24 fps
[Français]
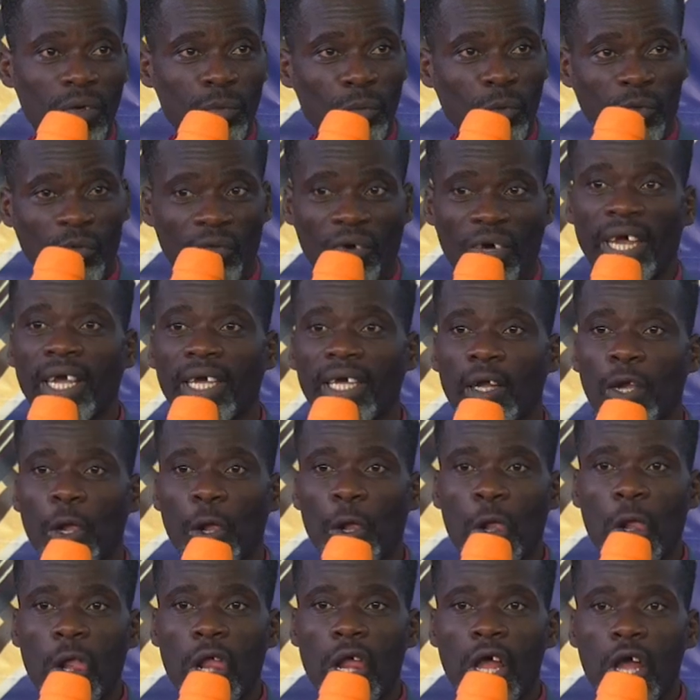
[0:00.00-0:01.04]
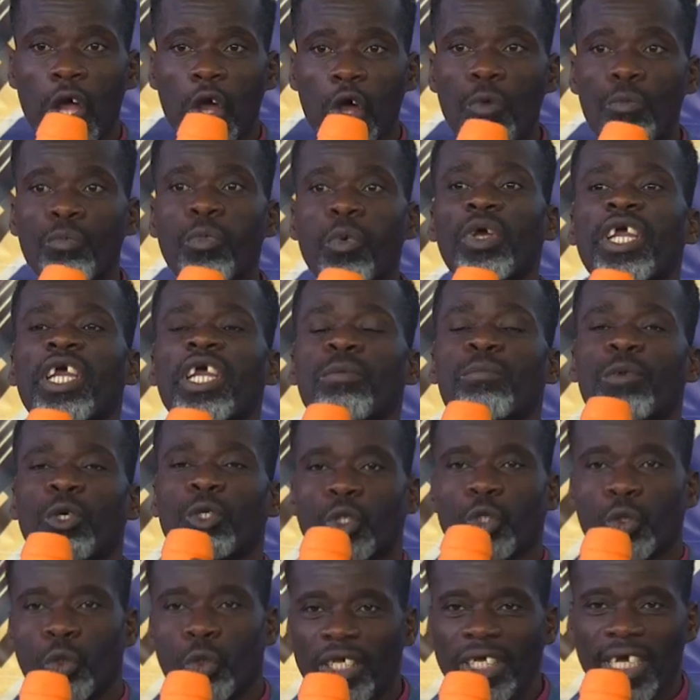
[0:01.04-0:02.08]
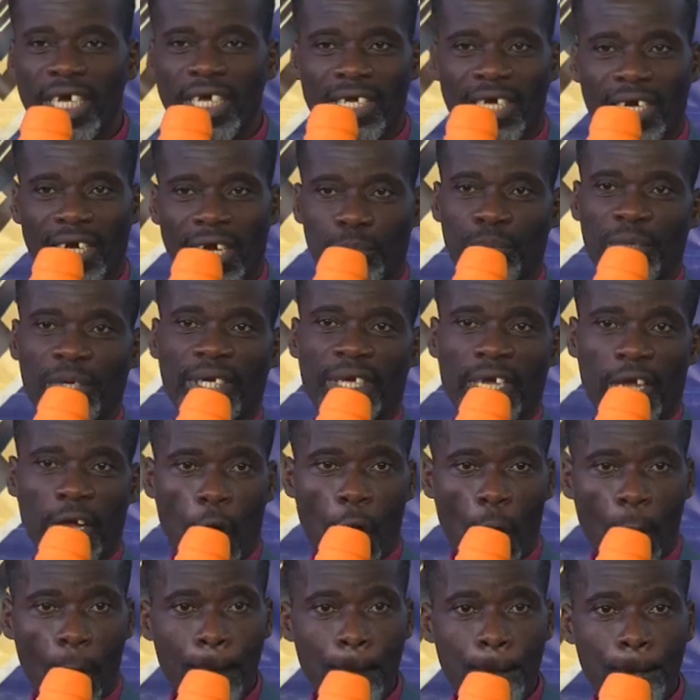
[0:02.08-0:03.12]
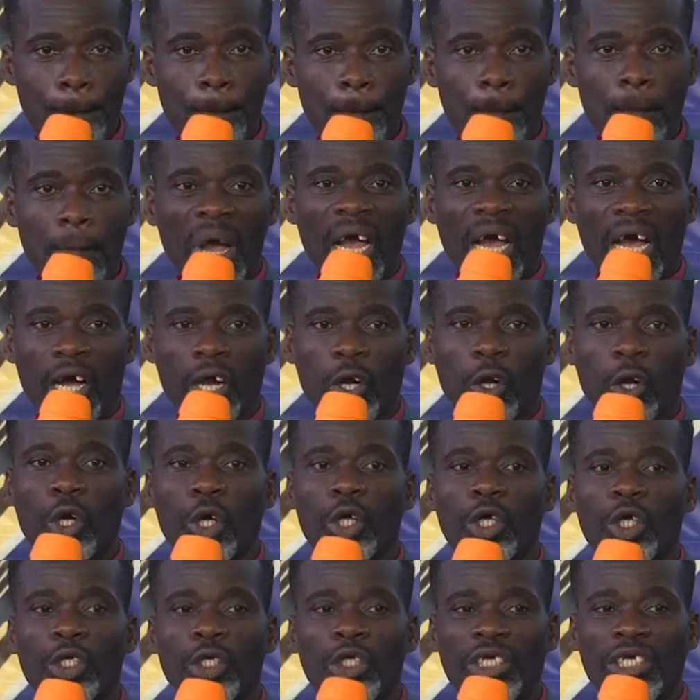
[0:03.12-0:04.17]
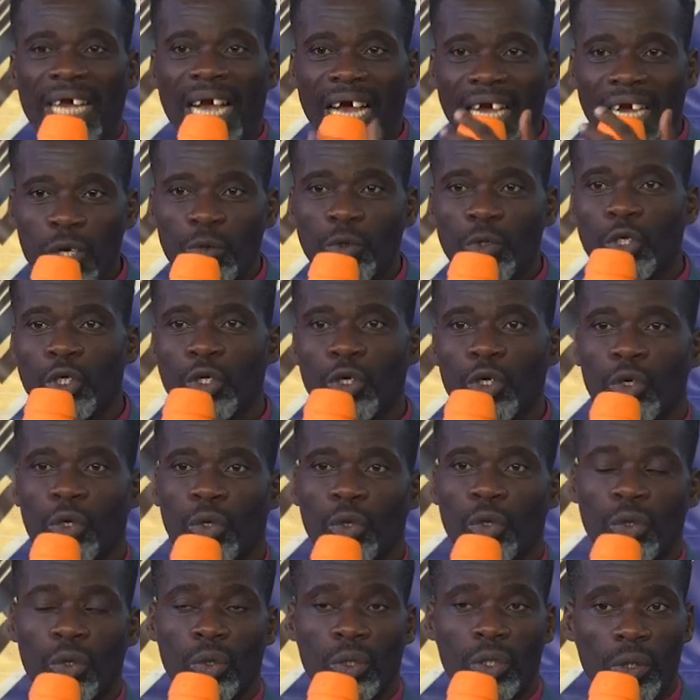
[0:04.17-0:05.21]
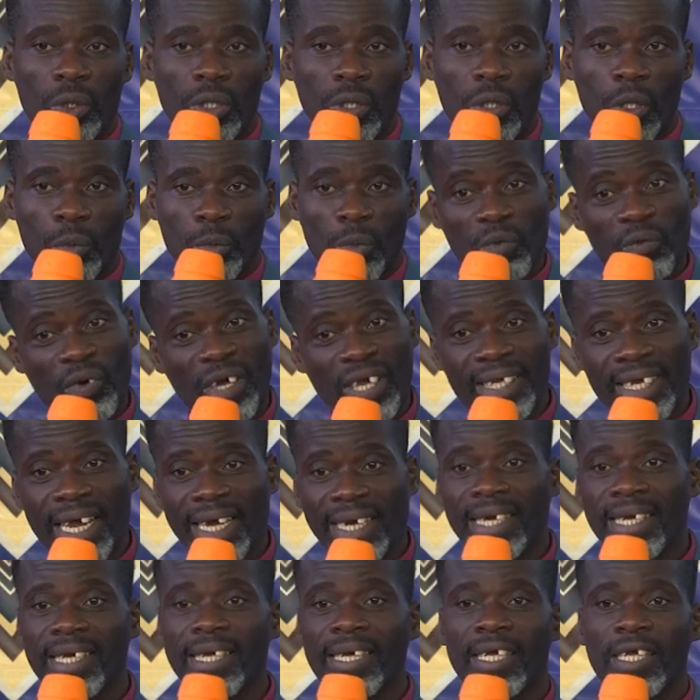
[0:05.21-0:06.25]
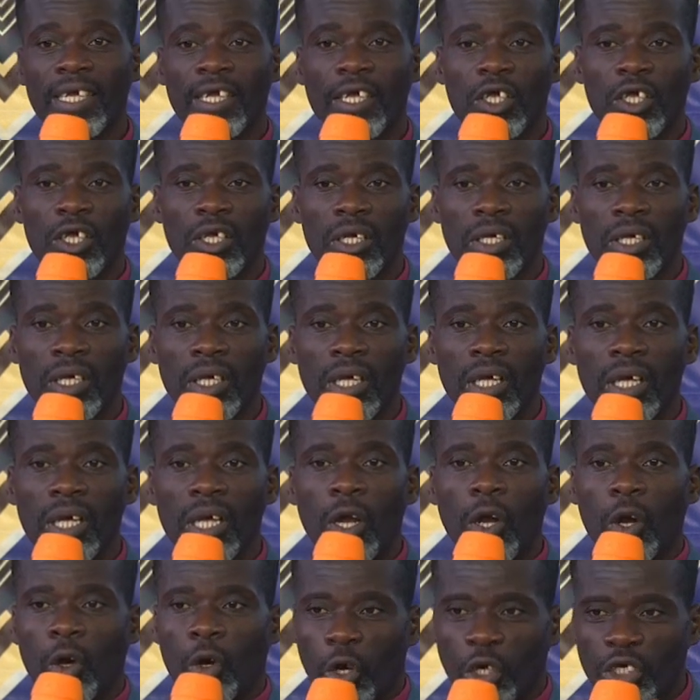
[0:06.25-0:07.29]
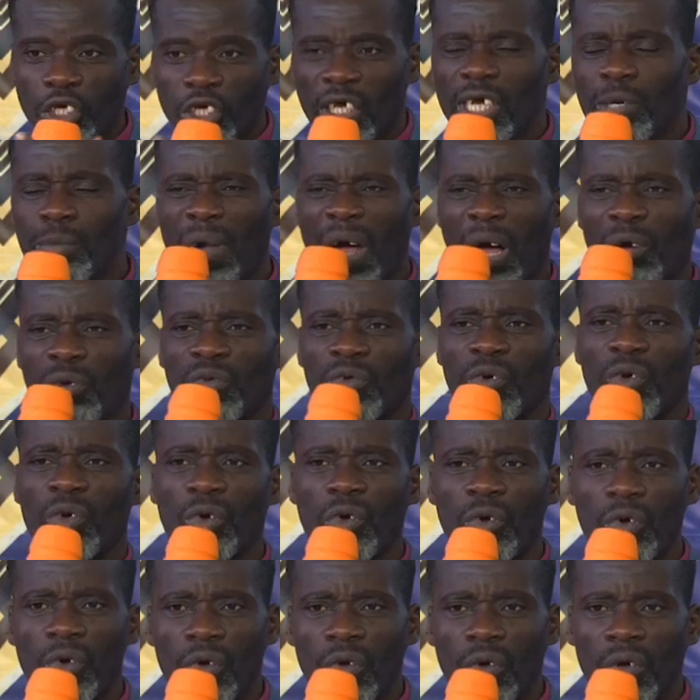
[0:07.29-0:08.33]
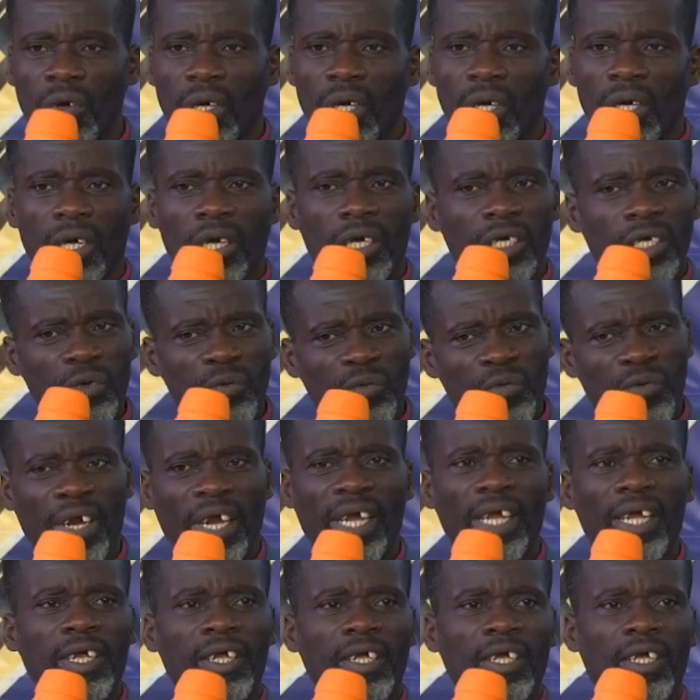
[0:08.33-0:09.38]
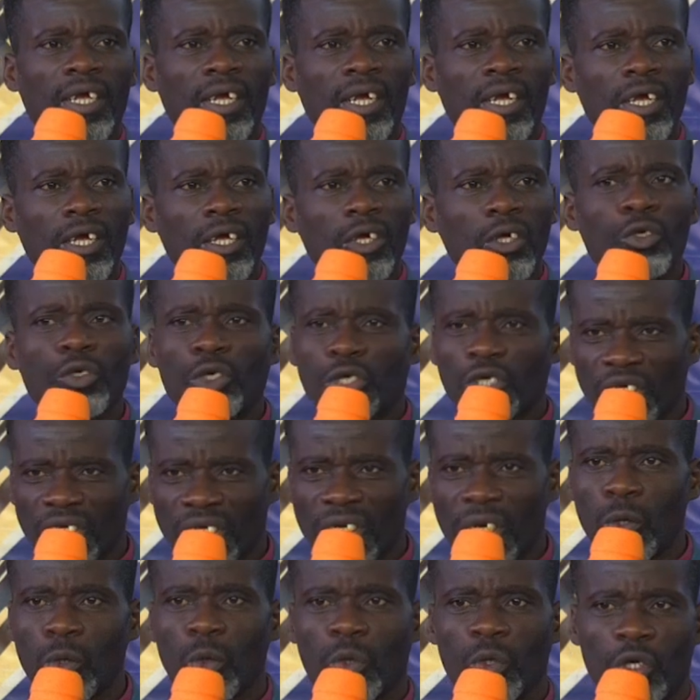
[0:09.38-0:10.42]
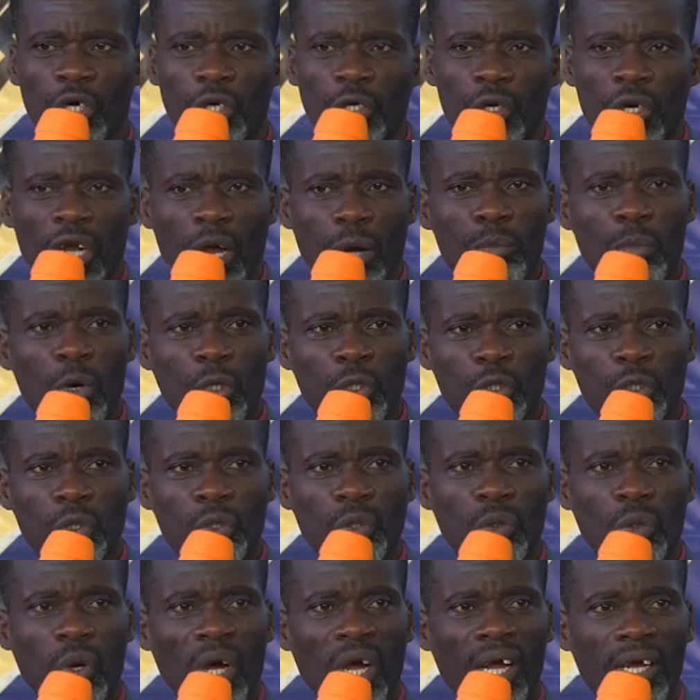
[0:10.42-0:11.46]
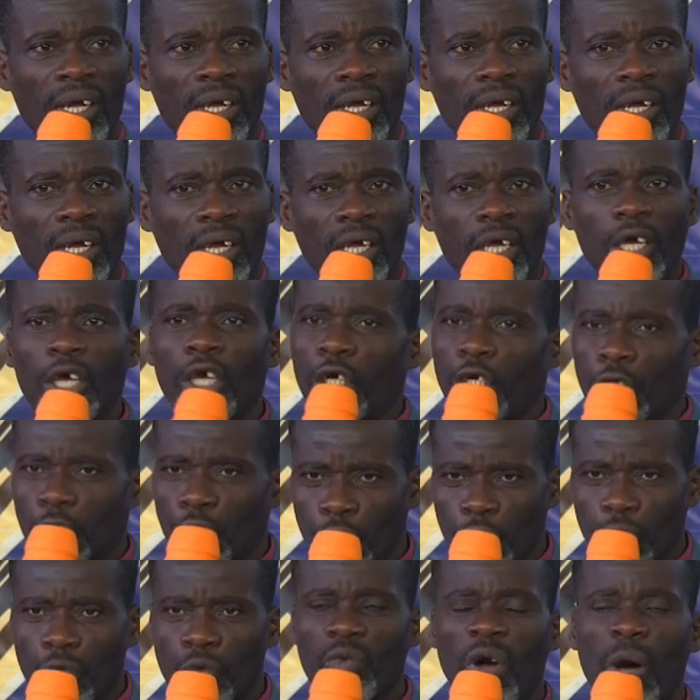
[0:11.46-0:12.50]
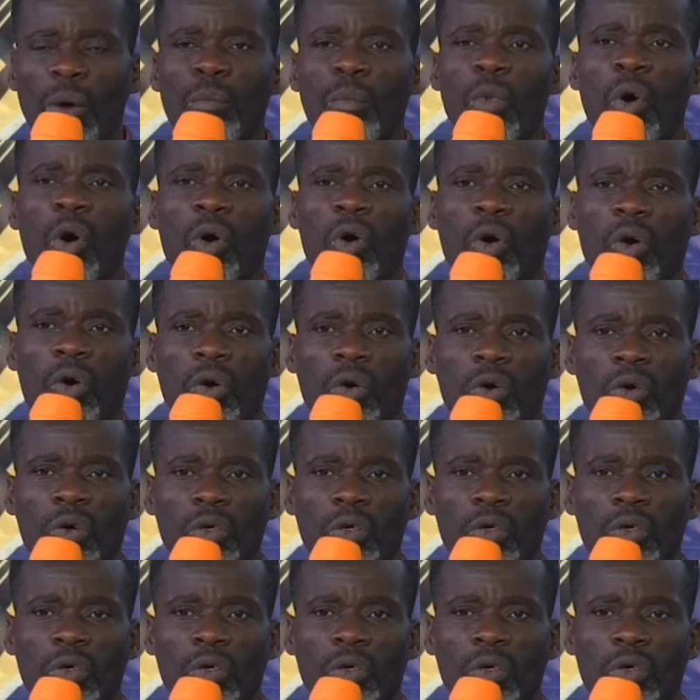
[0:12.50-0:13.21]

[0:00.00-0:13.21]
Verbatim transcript: mon frère, pour qu'il me soutienne dans la prière. Alors, j'arrive chez mon frère Taki. Lorsqu'il m'a vu, il dit, frère, je sens l'odeur de la mort sur toi et je te vois mort.